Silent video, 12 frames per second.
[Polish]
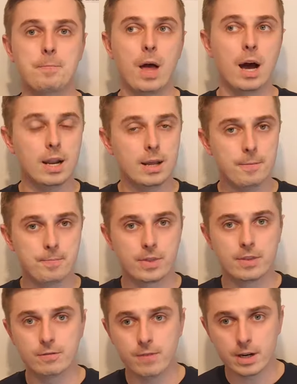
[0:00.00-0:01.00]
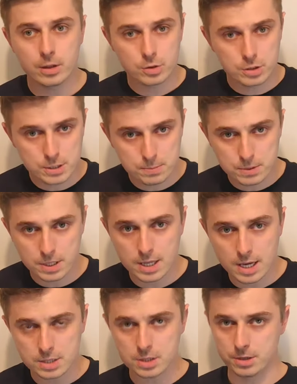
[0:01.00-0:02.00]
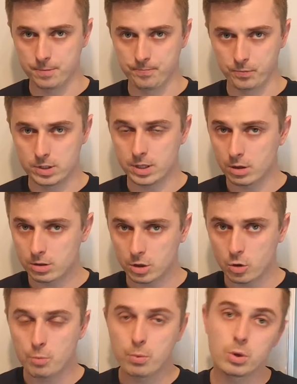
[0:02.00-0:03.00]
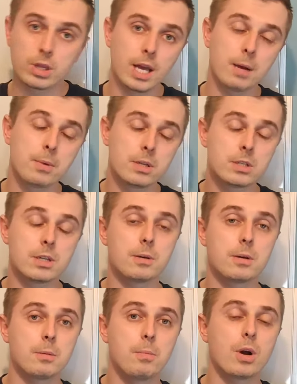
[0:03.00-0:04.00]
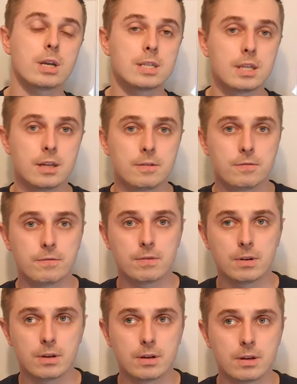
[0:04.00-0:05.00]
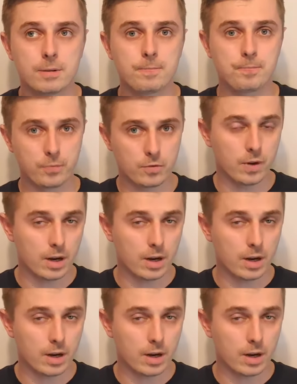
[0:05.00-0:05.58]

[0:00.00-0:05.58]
ale wartość sprzedaży z tego zakupu i tak będzie pokazana w, w